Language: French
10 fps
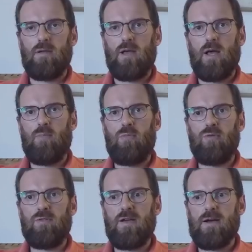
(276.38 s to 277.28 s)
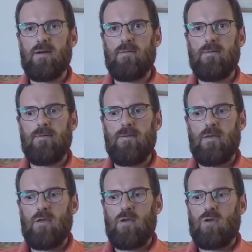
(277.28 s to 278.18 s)
un peu plus tard.
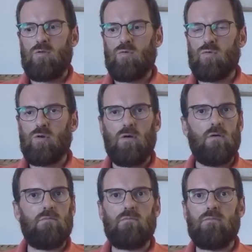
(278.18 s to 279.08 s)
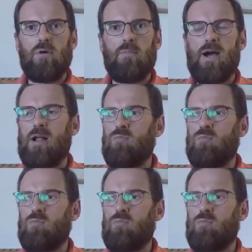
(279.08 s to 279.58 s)
Donc pas mal.